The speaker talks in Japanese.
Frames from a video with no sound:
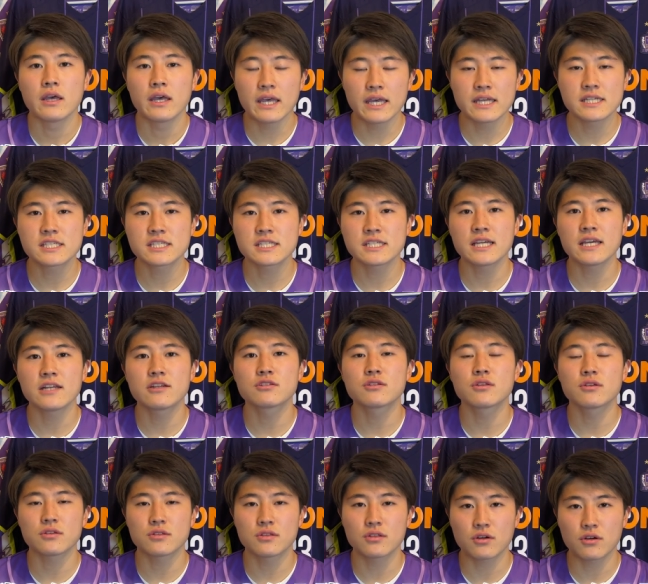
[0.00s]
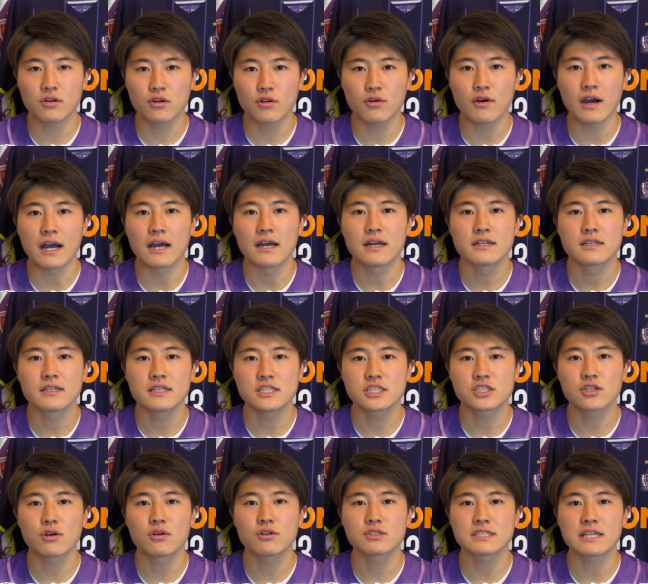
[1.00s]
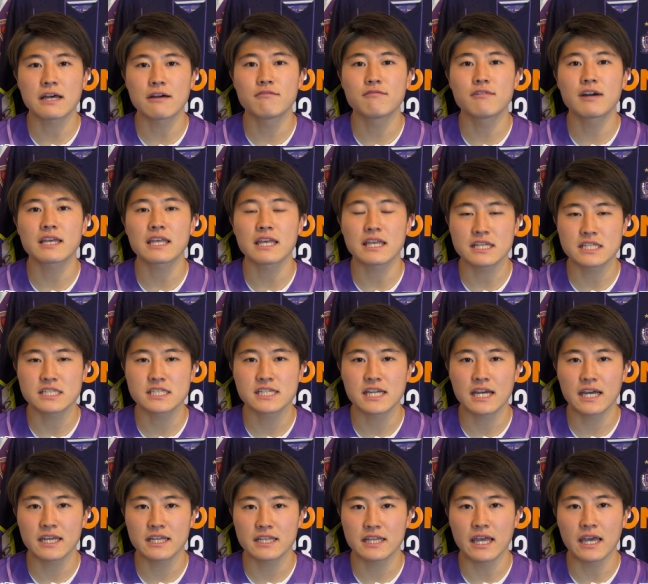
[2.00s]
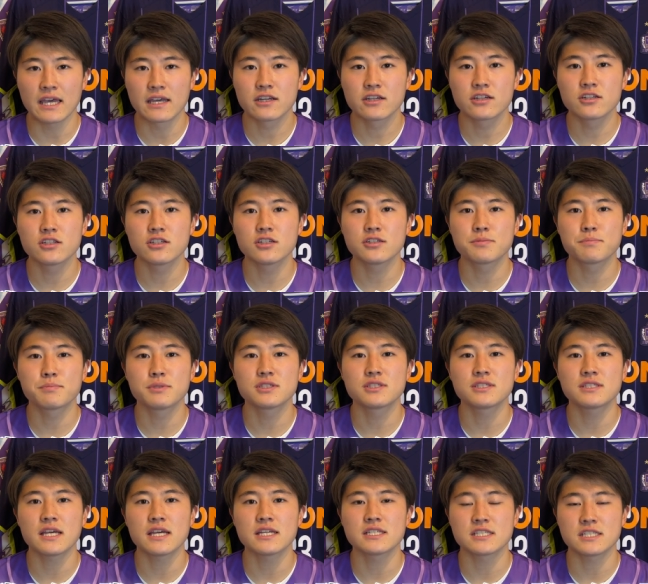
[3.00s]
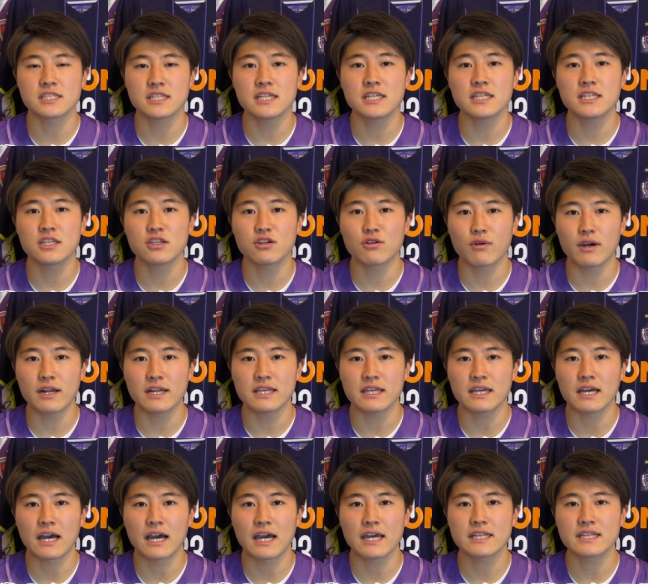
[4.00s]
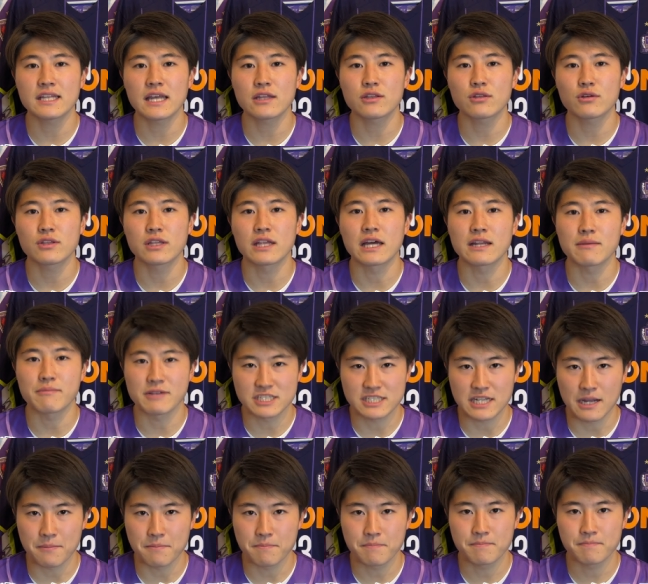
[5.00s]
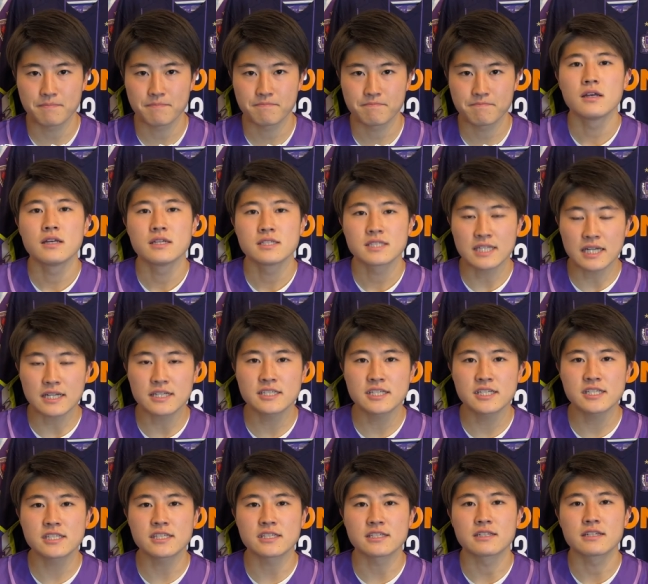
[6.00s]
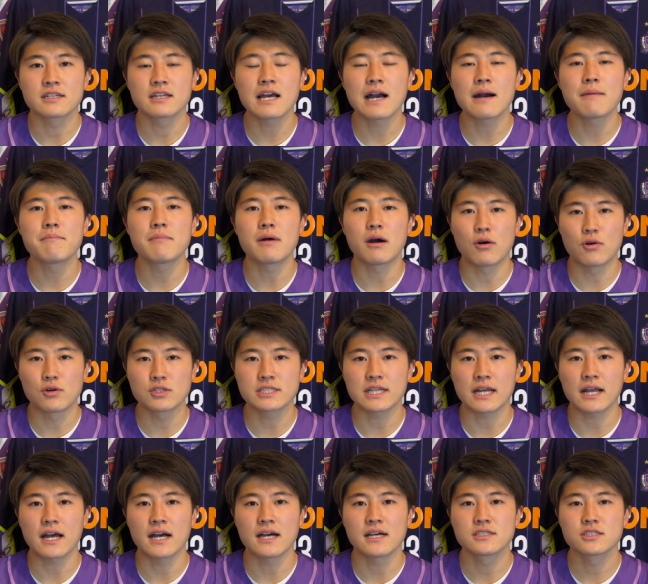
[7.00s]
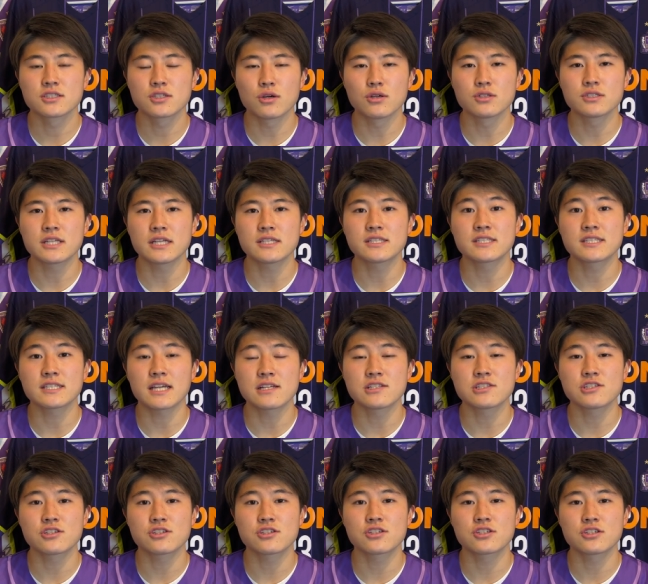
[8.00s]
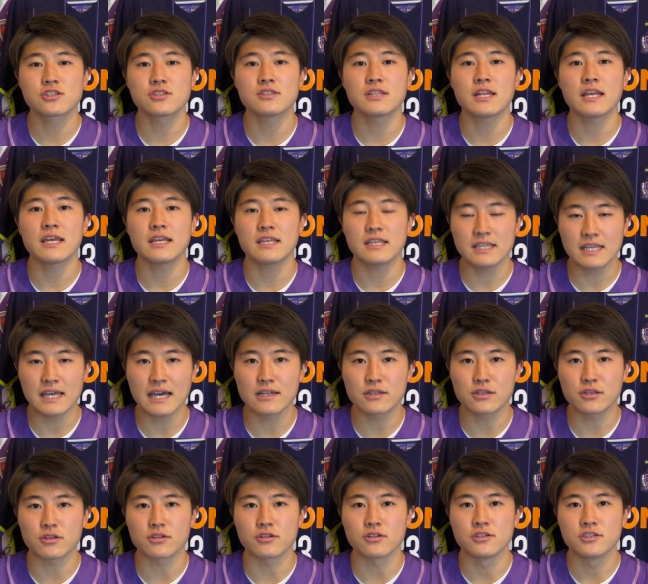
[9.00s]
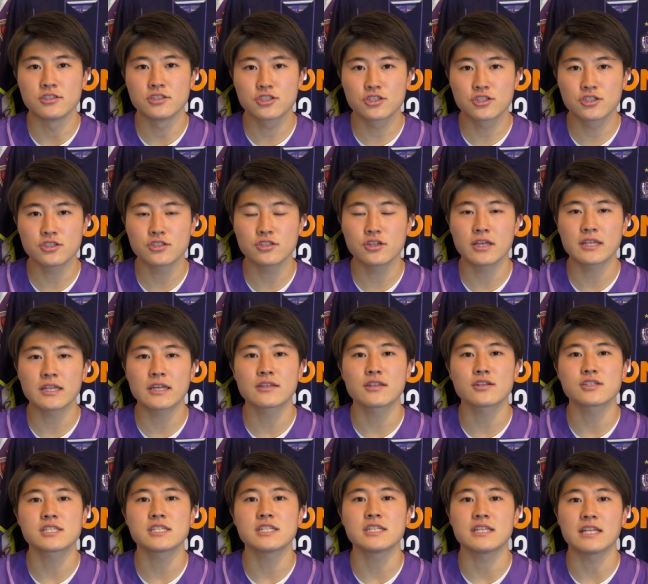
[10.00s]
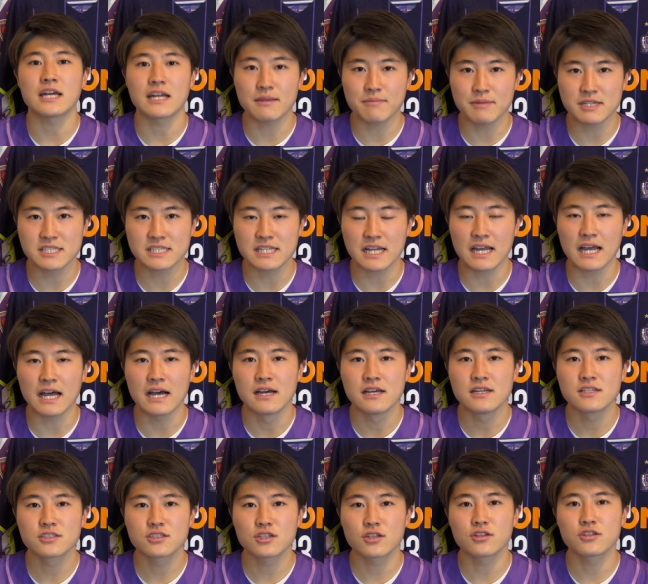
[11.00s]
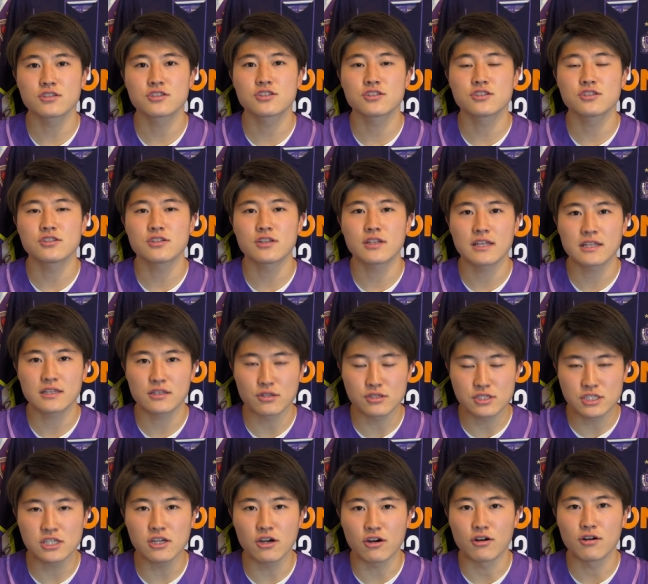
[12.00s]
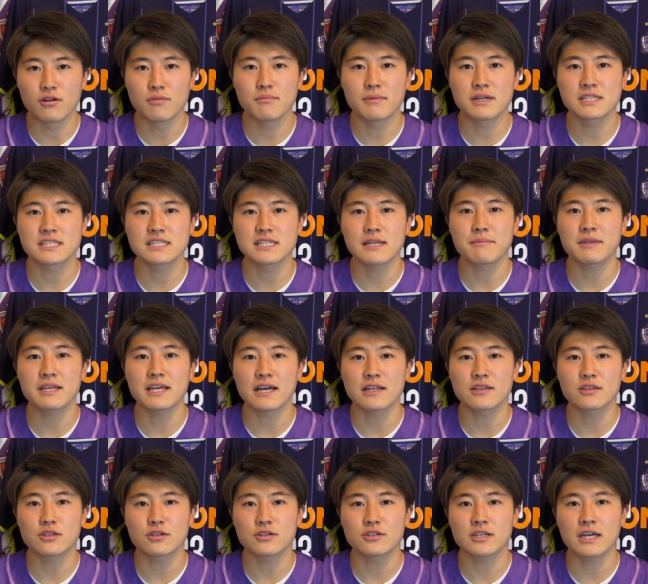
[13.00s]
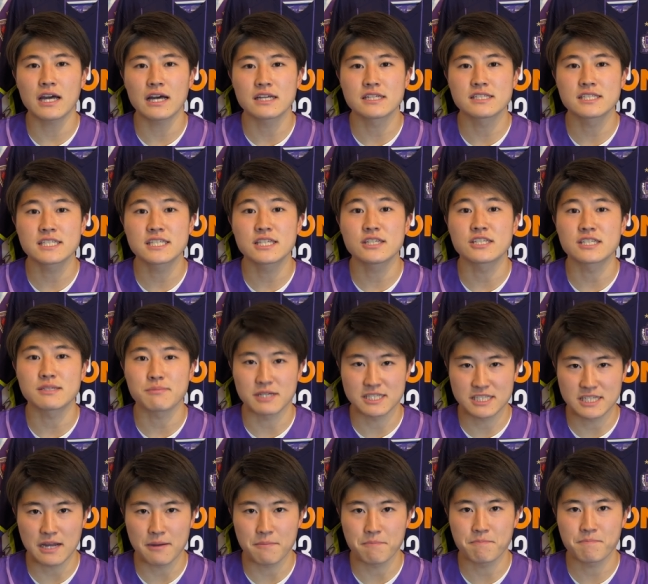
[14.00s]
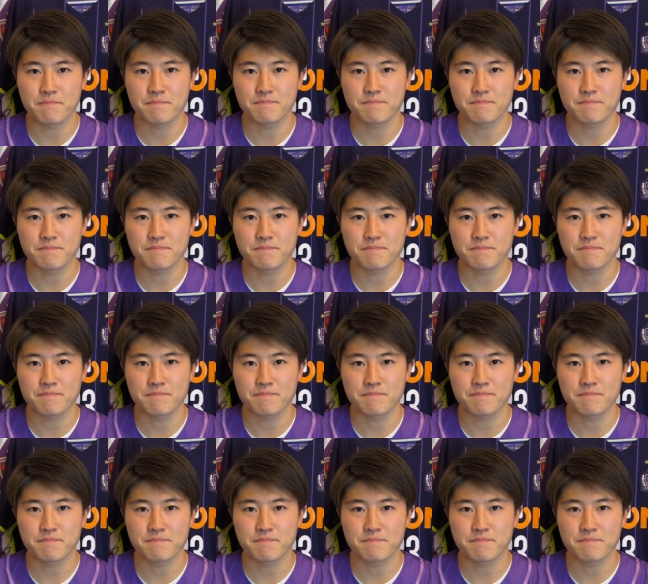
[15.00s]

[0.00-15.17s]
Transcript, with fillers: ACL というところは2勝3分け1敗でグループステージ2位に終わり敗退となりました。昨シーズンガンバ大阪創設30周年イヤーという重要な年になりましたが、その重要な年を松波監督が指揮しました。